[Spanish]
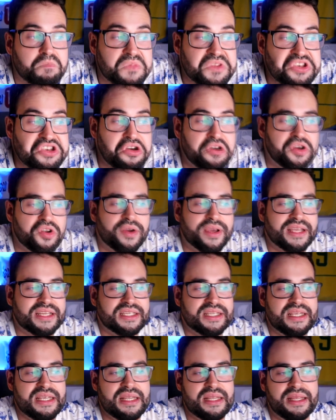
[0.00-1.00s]
yo creo que
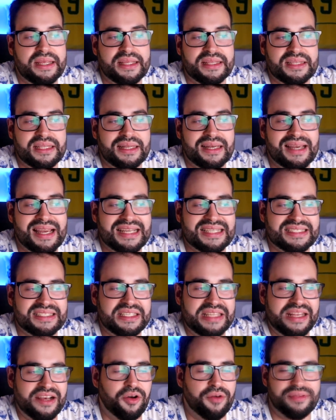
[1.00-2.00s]
sí, eh, tienen las
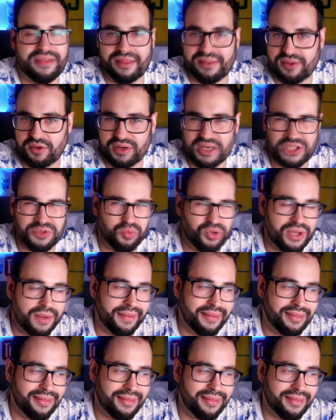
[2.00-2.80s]
negociaciones muy